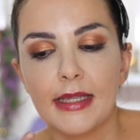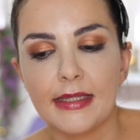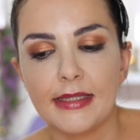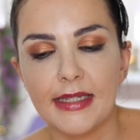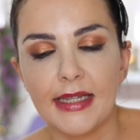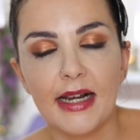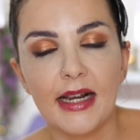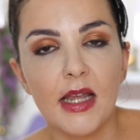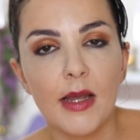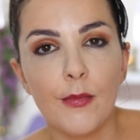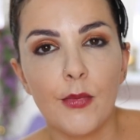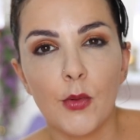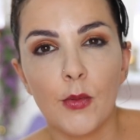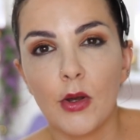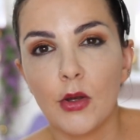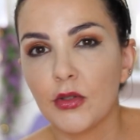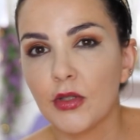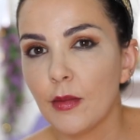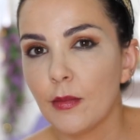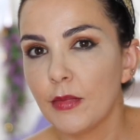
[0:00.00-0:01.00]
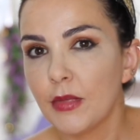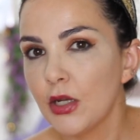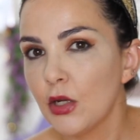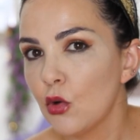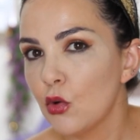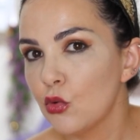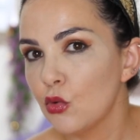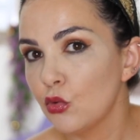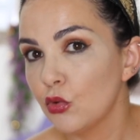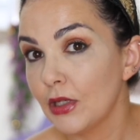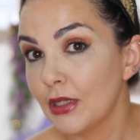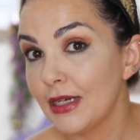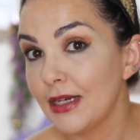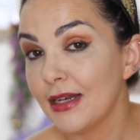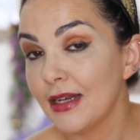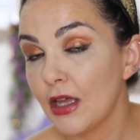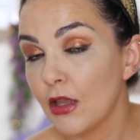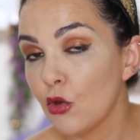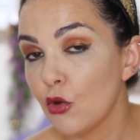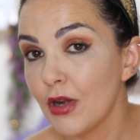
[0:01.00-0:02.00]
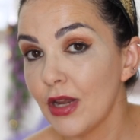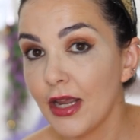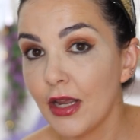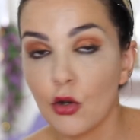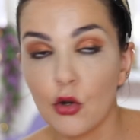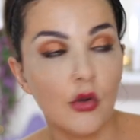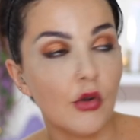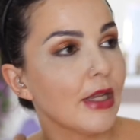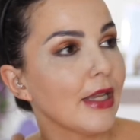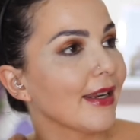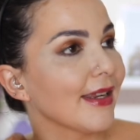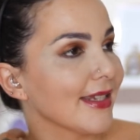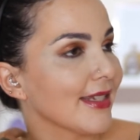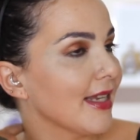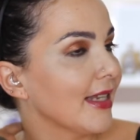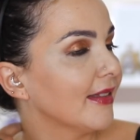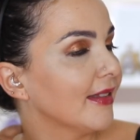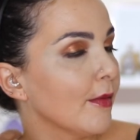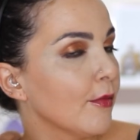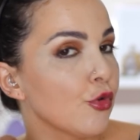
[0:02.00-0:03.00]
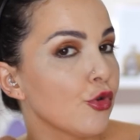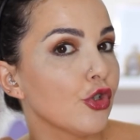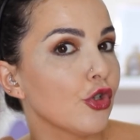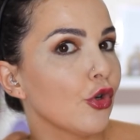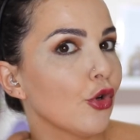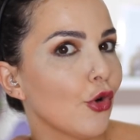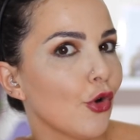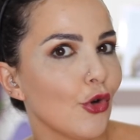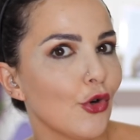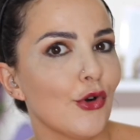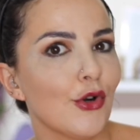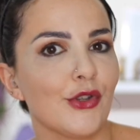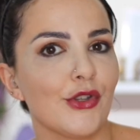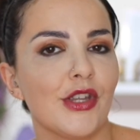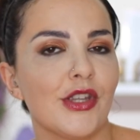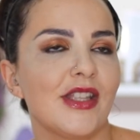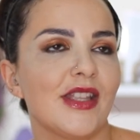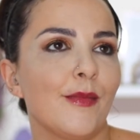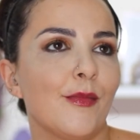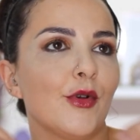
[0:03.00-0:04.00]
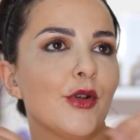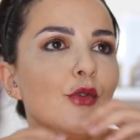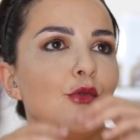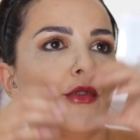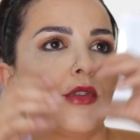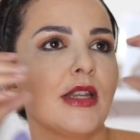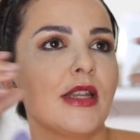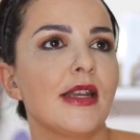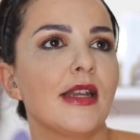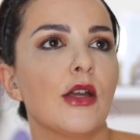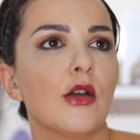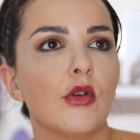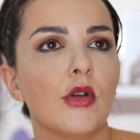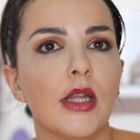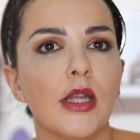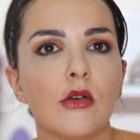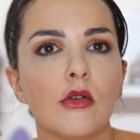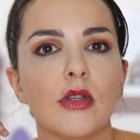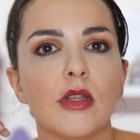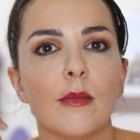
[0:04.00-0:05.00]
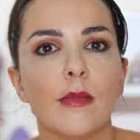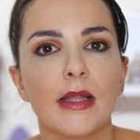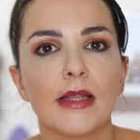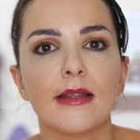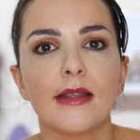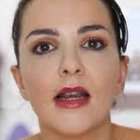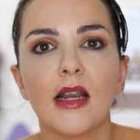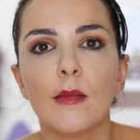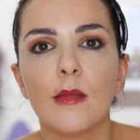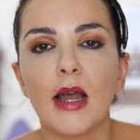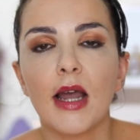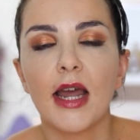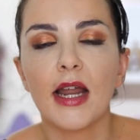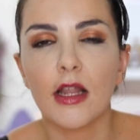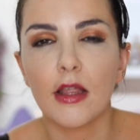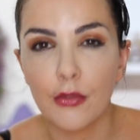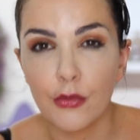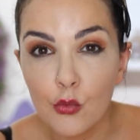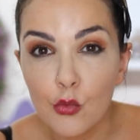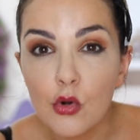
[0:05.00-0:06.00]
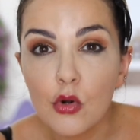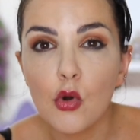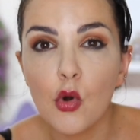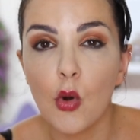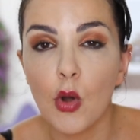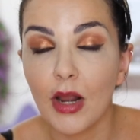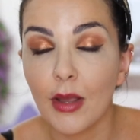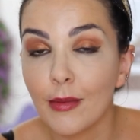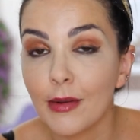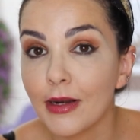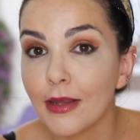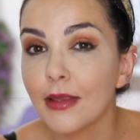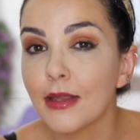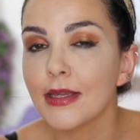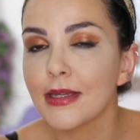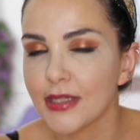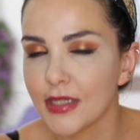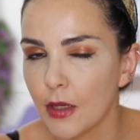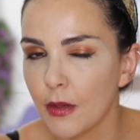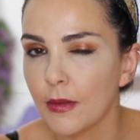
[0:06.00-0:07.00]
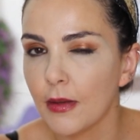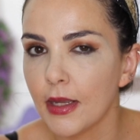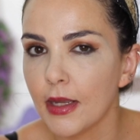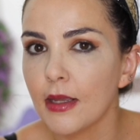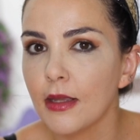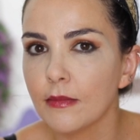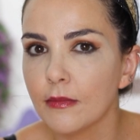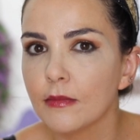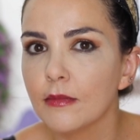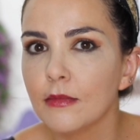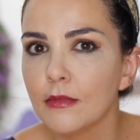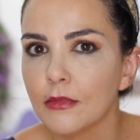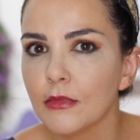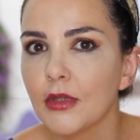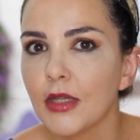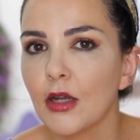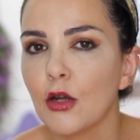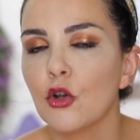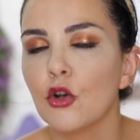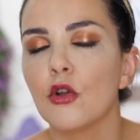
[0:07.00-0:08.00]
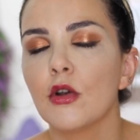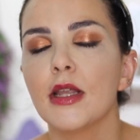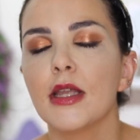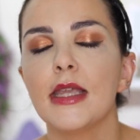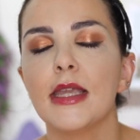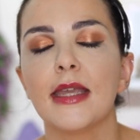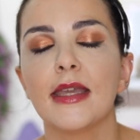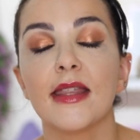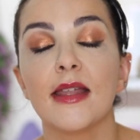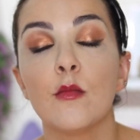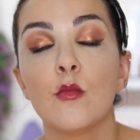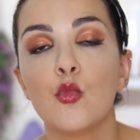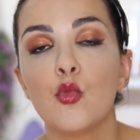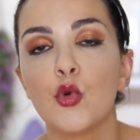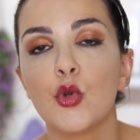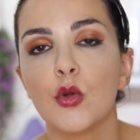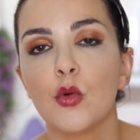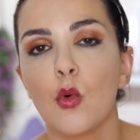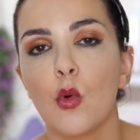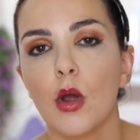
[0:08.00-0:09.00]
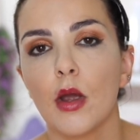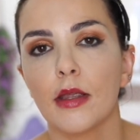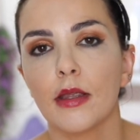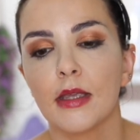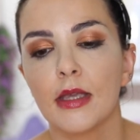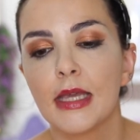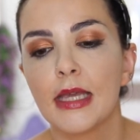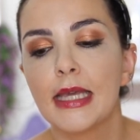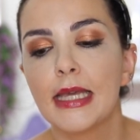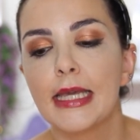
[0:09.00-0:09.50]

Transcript: Ya las he probado también con un delineado negro y resalta mucho los colores. O sea, si te pones un delineado negro y te plantas la máscara azul o la verde, se ve mm, de colores y queda muy guay.